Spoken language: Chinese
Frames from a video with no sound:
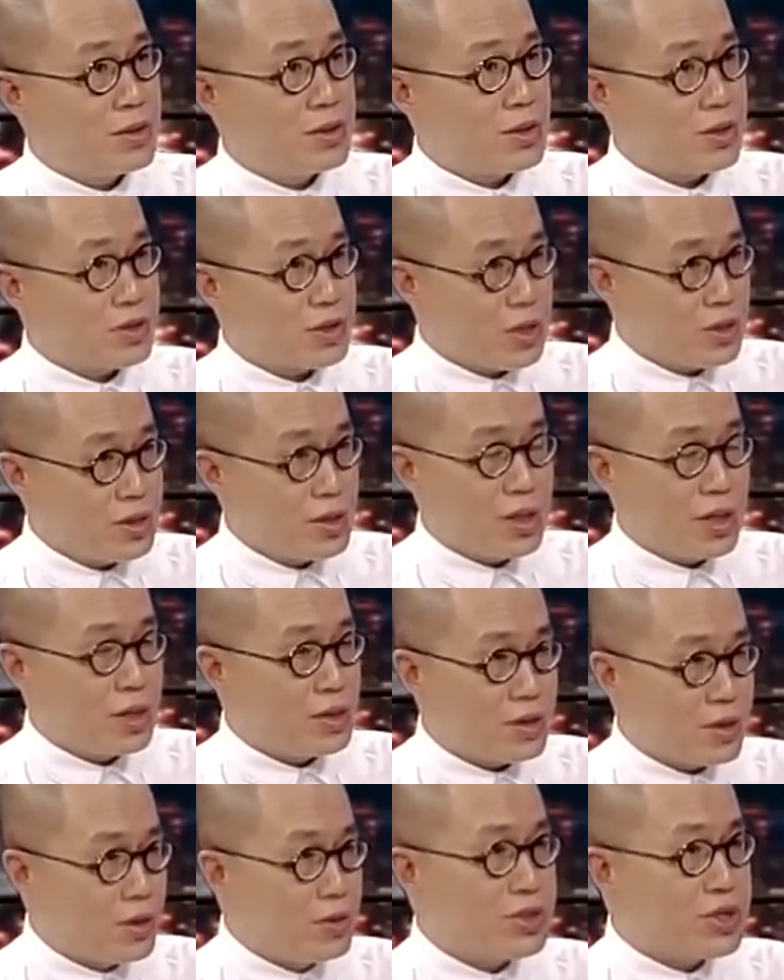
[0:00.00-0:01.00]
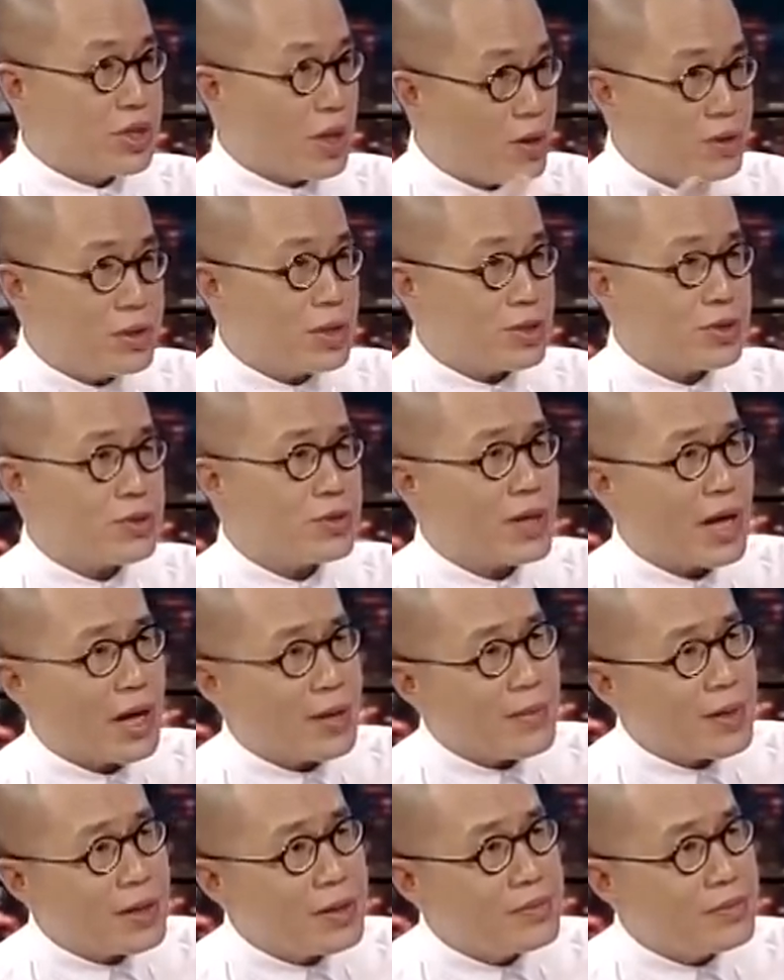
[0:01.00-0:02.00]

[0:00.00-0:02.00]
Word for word: 就真的能够教得出来吗？就